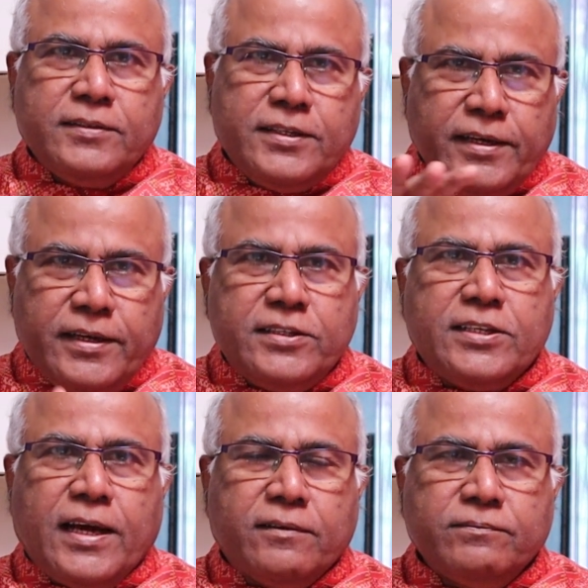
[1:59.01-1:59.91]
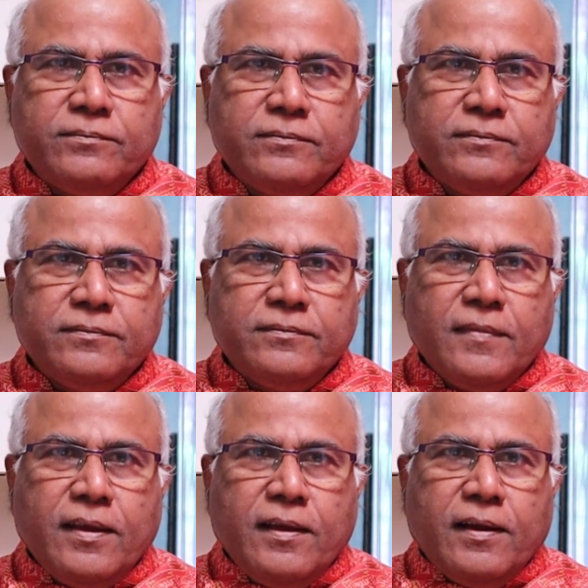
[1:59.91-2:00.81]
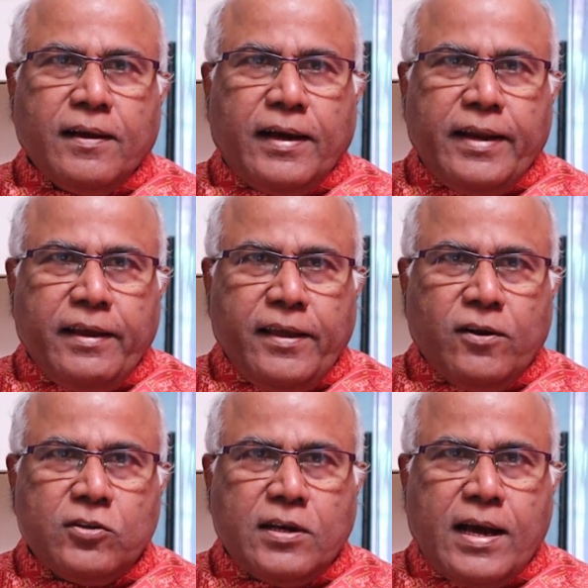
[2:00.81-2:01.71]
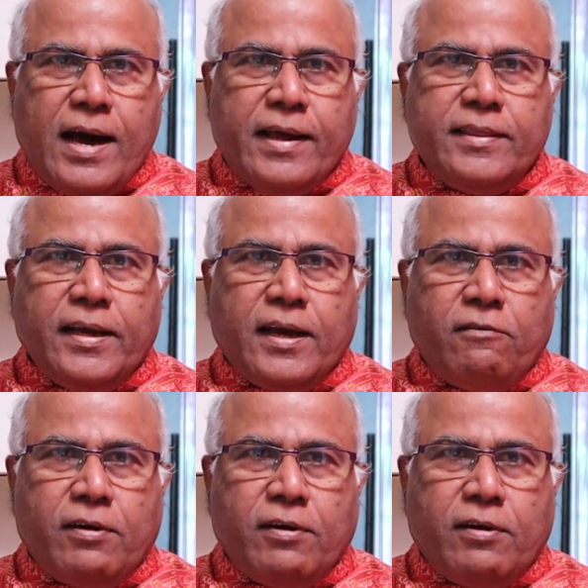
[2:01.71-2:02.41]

సీట్ ఇచ్చారు కానీ ఈ రోజున ఆర్థిక